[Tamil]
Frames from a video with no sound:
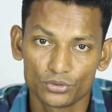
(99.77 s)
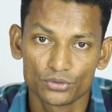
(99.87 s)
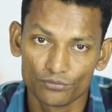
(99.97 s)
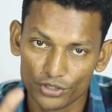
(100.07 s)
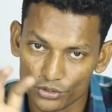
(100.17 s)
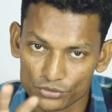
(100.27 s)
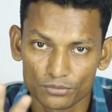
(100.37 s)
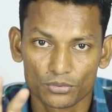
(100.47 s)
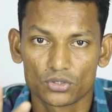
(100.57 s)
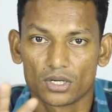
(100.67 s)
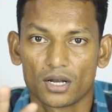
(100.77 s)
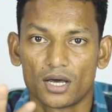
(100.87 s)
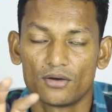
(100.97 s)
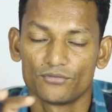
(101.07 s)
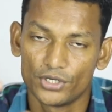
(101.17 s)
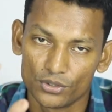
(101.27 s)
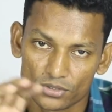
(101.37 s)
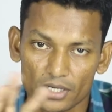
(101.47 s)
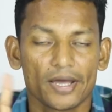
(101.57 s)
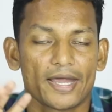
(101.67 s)
யூடியூப் வீடியோஸும் போட்டுக்கலாம்
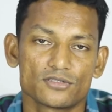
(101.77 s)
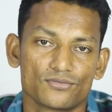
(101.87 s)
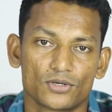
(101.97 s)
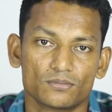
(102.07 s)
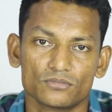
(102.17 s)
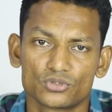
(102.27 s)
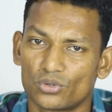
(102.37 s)
வீடியோஸ்லேயும் ஆட்ஸ் வரும்